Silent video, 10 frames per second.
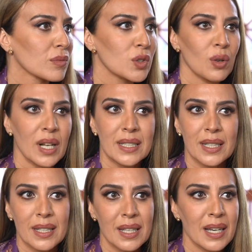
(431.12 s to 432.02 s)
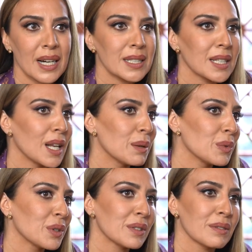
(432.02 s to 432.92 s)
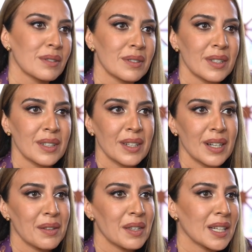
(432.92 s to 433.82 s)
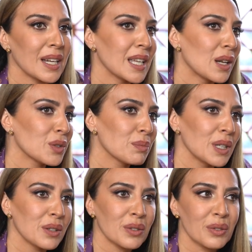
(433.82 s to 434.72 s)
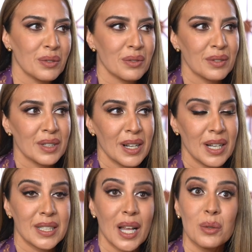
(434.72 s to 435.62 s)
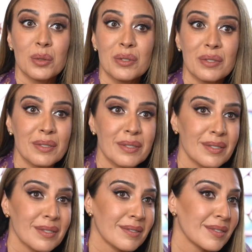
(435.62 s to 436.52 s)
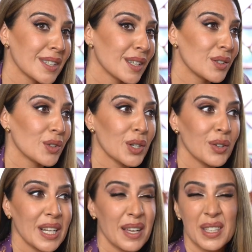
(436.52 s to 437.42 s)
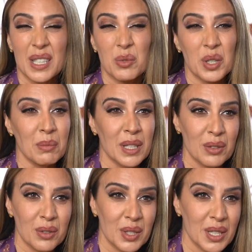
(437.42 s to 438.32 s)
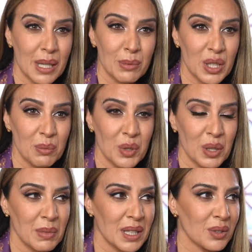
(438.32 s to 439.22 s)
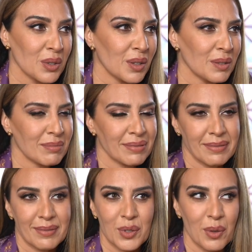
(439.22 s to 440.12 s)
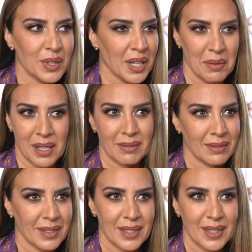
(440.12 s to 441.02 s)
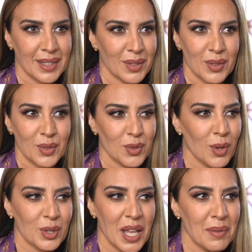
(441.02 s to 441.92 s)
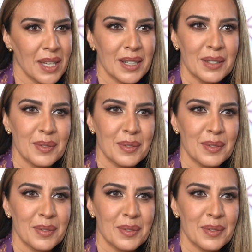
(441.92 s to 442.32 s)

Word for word: Yo, las ideas, el amor, la cercanía a los míos, la salud. Yo creo que la vida es movimiento. Si estamos en movimiento, todo está bien. Todo está bien